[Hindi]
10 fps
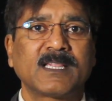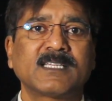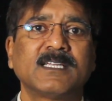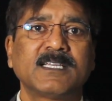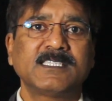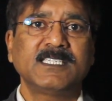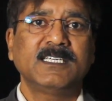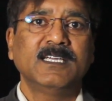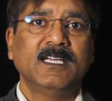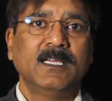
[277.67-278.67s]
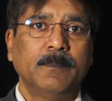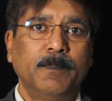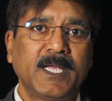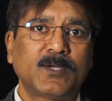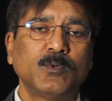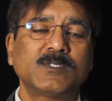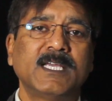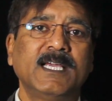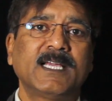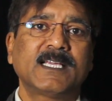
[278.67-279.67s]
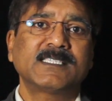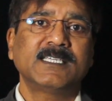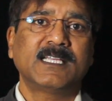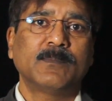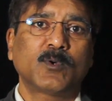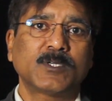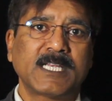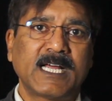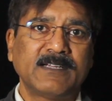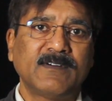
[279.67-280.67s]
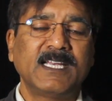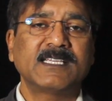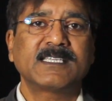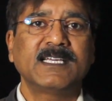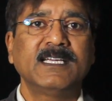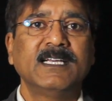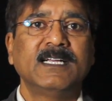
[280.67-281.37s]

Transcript: दरअसल किसी भिक्कू से किसी धम्म को चलाने वाले से